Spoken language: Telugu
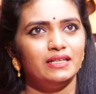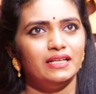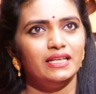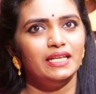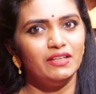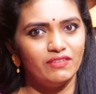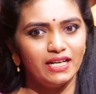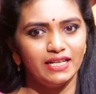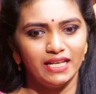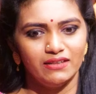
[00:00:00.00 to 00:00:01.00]
అంటే ఇవాళ
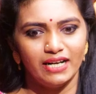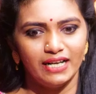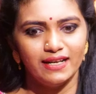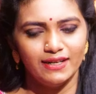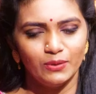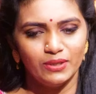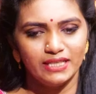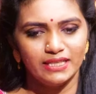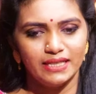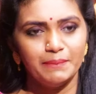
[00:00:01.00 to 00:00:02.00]
నేను అడగాలనుకున్నది
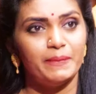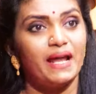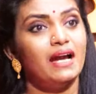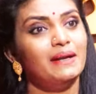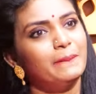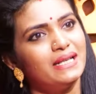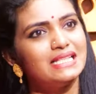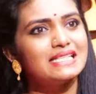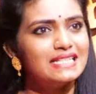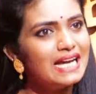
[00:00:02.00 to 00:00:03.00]
ఏంటంటే ప్రాణ
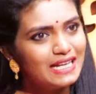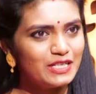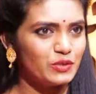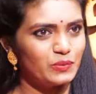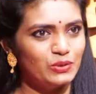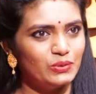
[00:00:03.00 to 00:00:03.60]
ప్రతిష్ట అని చెప్తూ